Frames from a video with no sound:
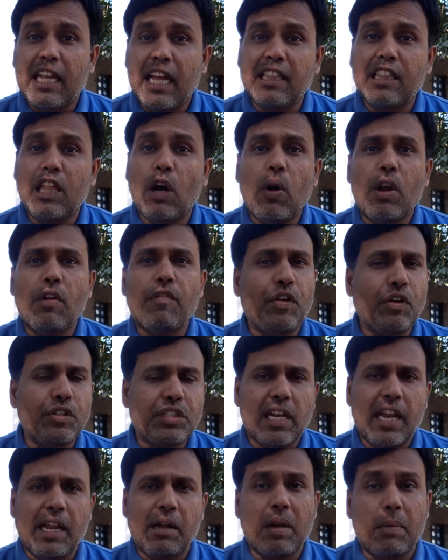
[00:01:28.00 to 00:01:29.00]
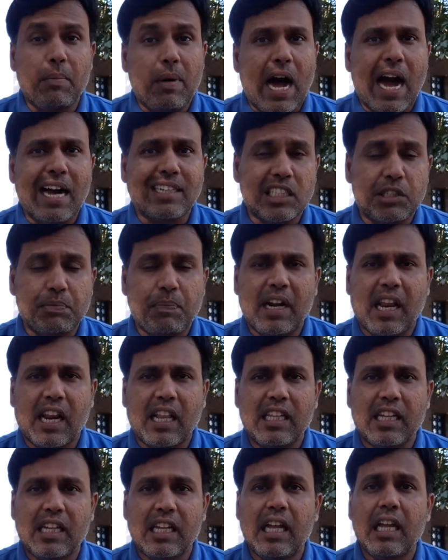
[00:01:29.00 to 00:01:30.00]
எந்த ஒரு ஃபியூச்சரையும் நம்ம அக்சஸ்
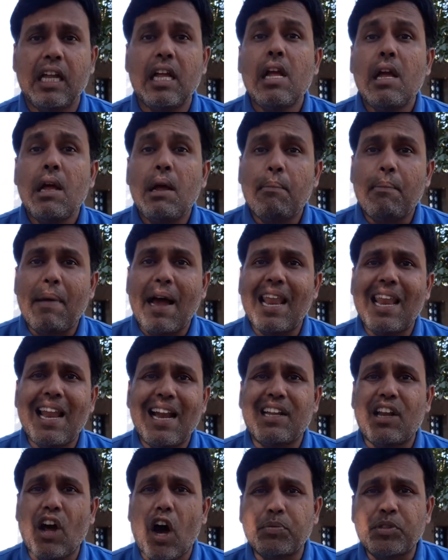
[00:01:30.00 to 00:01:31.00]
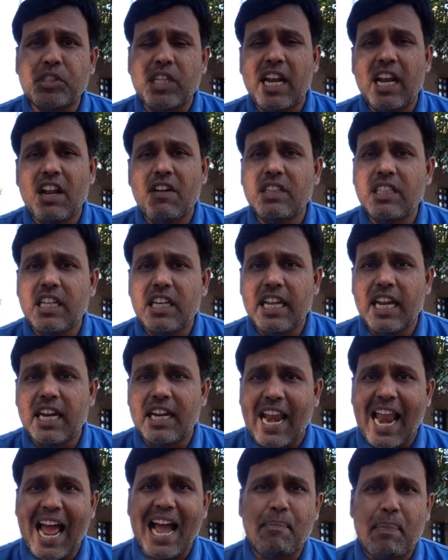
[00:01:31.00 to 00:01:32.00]
பண்ணுறதுக்கு மேலே டாப் ஸ்க்ரீனை வந்து நீங்கள்
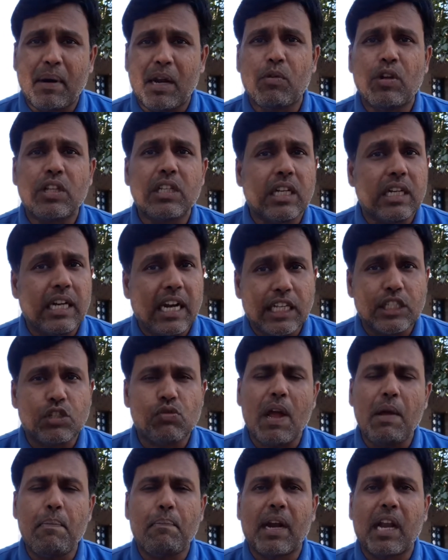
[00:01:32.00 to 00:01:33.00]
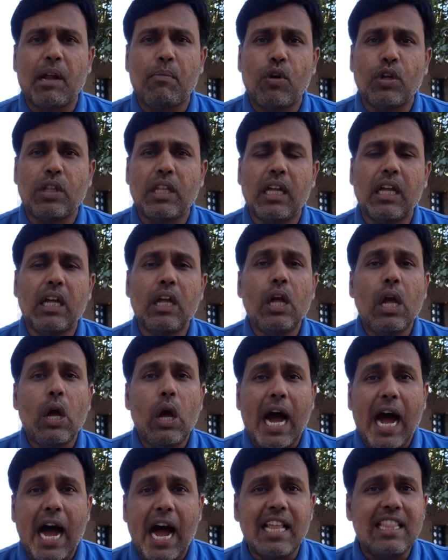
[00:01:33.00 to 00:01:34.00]
ட்ராக் பண்ணும்போது கீழே ஸ்வைப் பண்ணும்போது
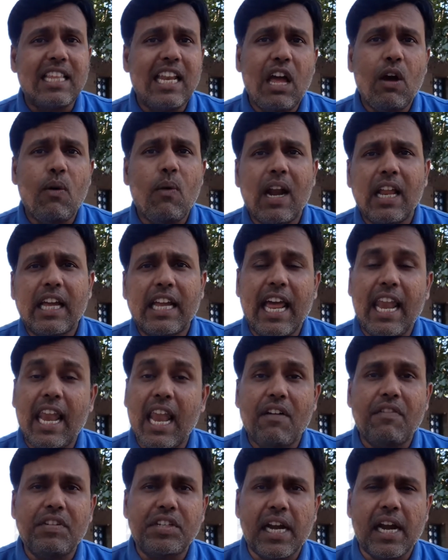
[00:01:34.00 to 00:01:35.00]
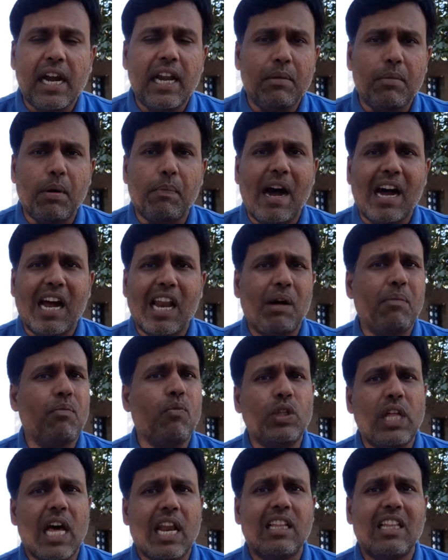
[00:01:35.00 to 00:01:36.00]
அதிலே உங்களுக்கு எல்லா விஷயங்களையும் நம்ம பார்க்கலாம்
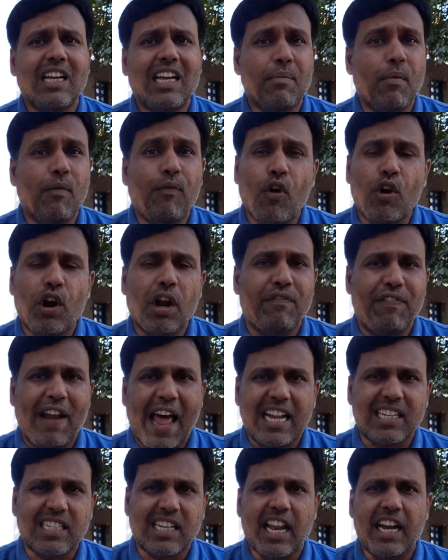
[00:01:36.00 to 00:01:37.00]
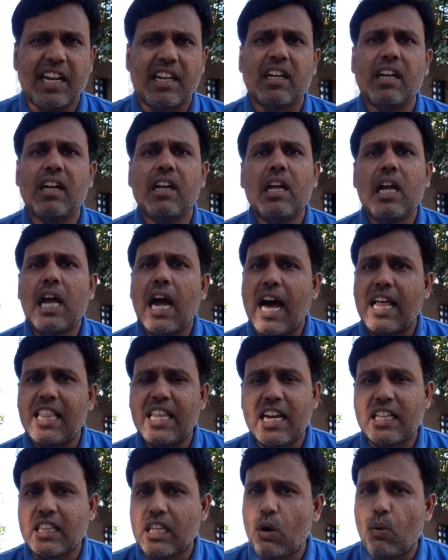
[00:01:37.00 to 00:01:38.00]
உதாரணத்துக்கு நம்ம ஃபோனோட ஃப்ளாஷ் லைட் அதே
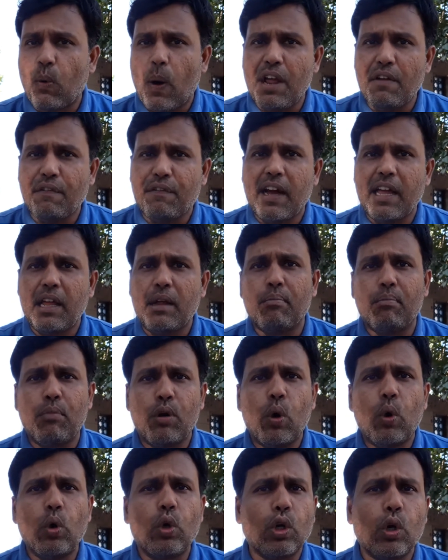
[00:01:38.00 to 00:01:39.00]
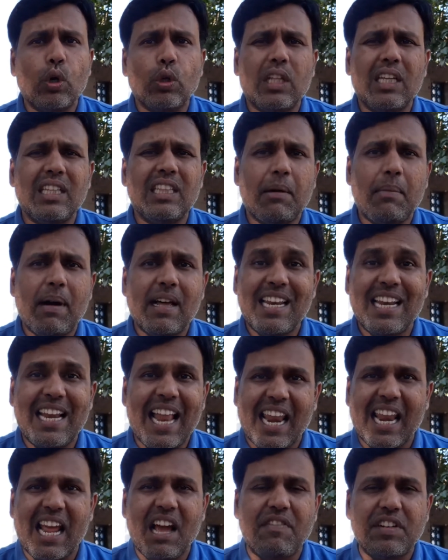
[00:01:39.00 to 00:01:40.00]
நேரத்தில் ஒய்ஃபை ப்ளூடூத் இந்த மாதிரி
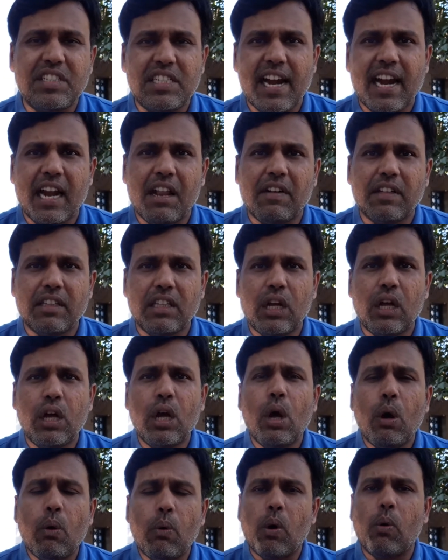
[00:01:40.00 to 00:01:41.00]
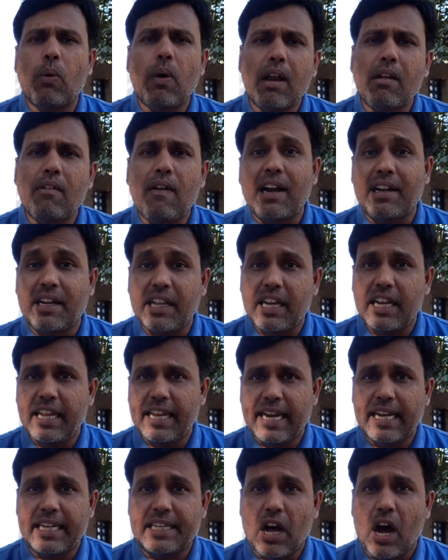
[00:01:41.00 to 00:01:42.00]
நிறைய விஷயங்களை வந்து ஒவ்வொரு வாட்டியும்
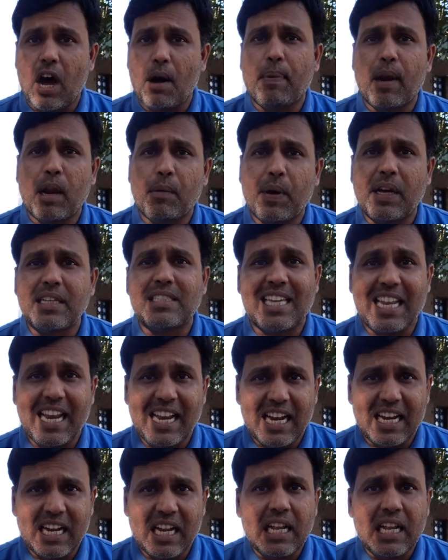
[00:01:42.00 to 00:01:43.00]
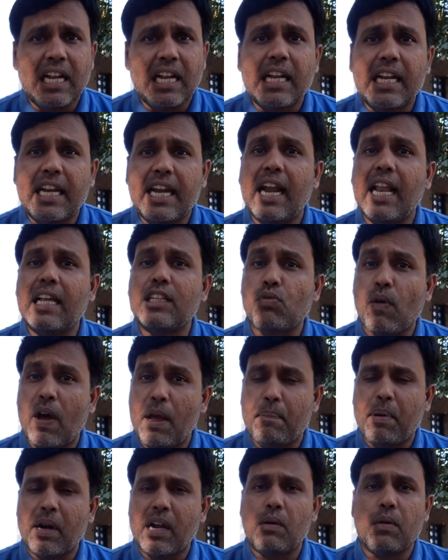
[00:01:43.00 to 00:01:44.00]
நீங்கள் டாப்பில் போய் ஸ்க்ரீனை கீழே
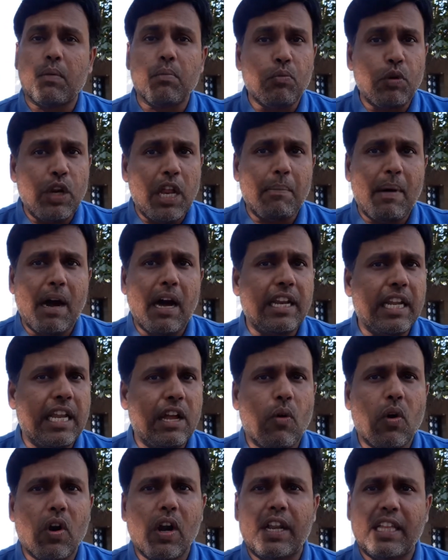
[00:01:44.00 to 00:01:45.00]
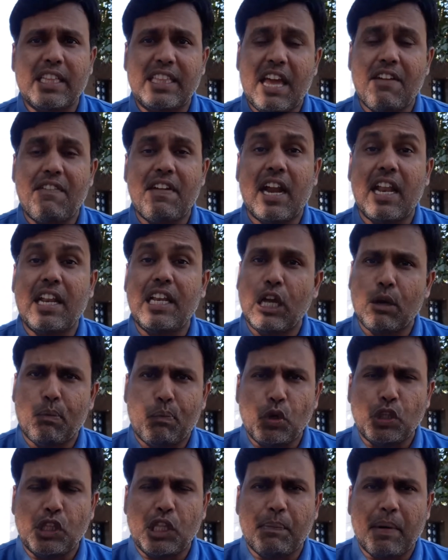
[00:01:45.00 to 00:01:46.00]
ஸ்வைப் பண்ண மூலியமாக நீங்கள் உங்களுடைய தேவைகளை நீங்கள்
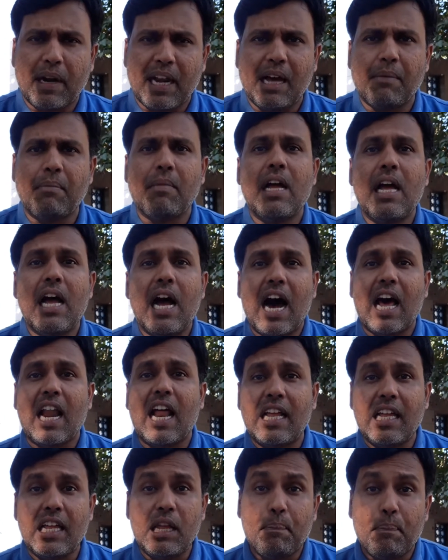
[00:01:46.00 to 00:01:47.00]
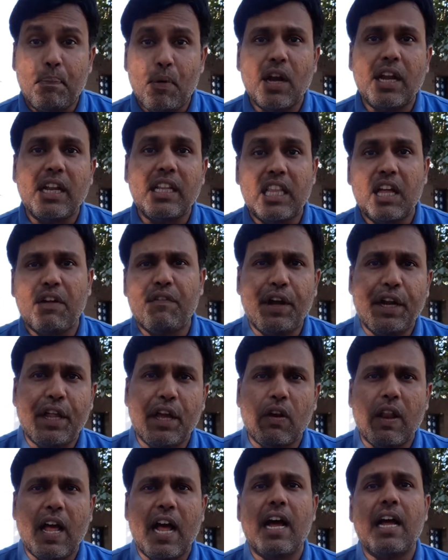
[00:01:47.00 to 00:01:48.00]
பூர்த்தி பண்ணலாம் ஆனால் இப்போ இந்த
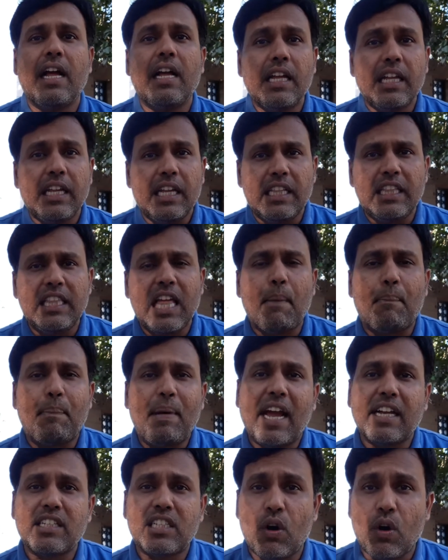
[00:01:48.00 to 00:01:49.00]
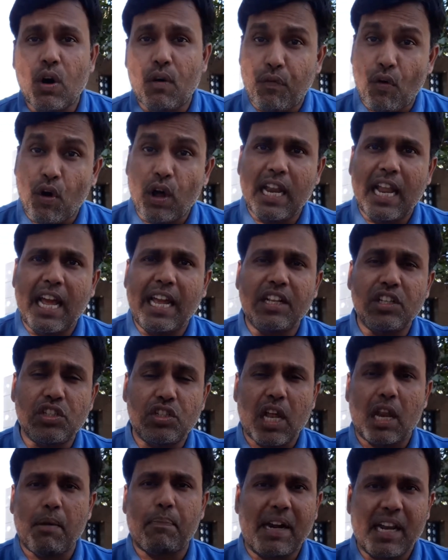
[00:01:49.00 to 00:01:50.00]
வீடியோவில் இந்த அப்ளிகேஷனை உங்கள் ஃபோனில்
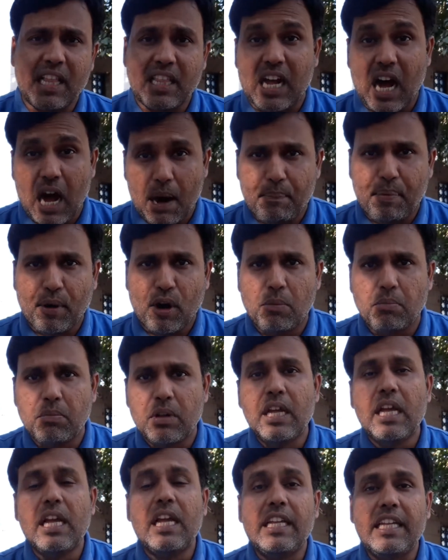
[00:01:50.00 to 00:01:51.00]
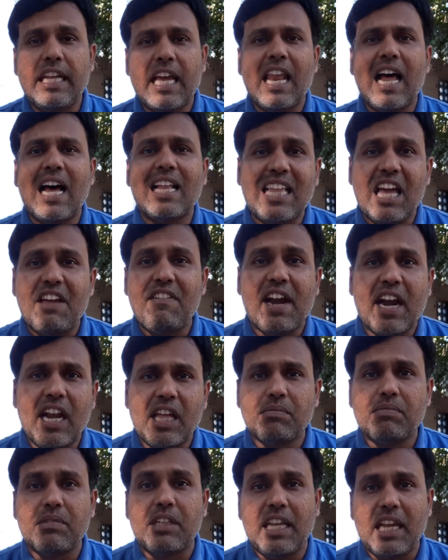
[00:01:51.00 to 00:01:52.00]
இன்ஸ்டால் பண்ணதுக்கு அப்புறம் எல்லா
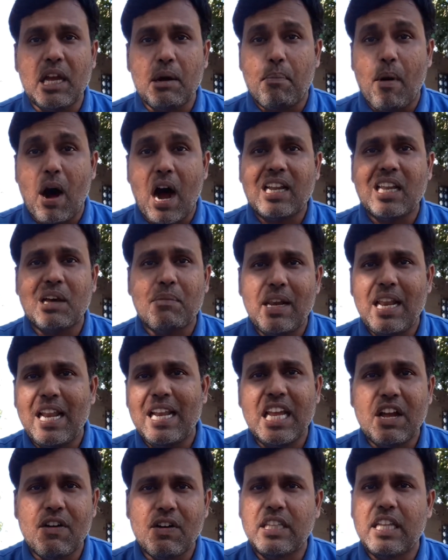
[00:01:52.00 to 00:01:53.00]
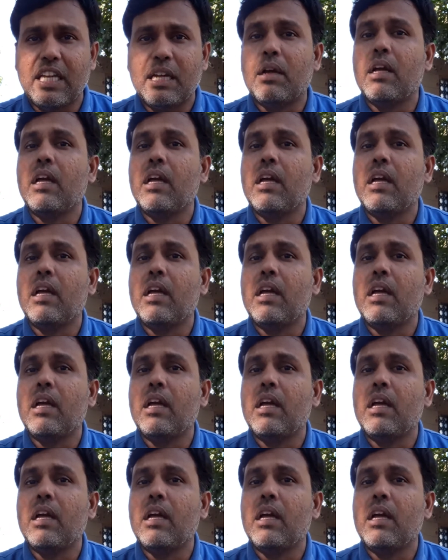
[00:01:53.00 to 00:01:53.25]
தேவைகளையும் நீங்கள் பாட்டம்லேயே நீங்கள் வந்து